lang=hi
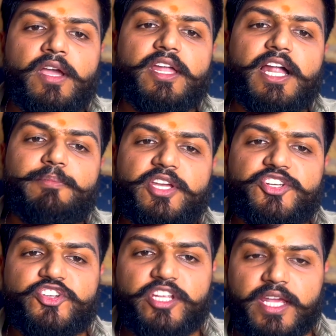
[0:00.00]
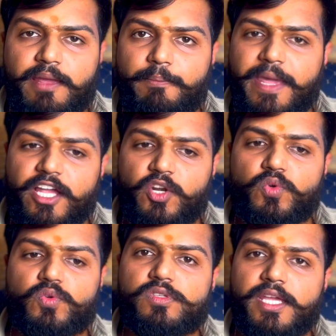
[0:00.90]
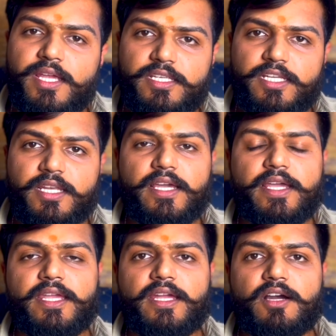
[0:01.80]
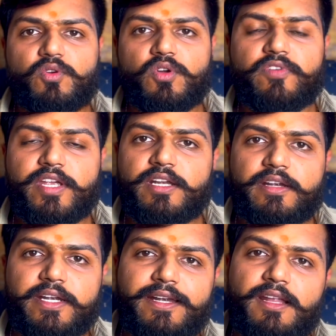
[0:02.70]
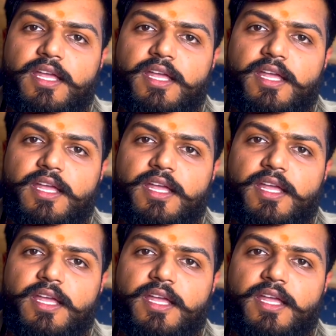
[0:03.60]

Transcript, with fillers: राम्य श्री है मैंगलुरु से जिनके आए हैं आउट ऑफ 800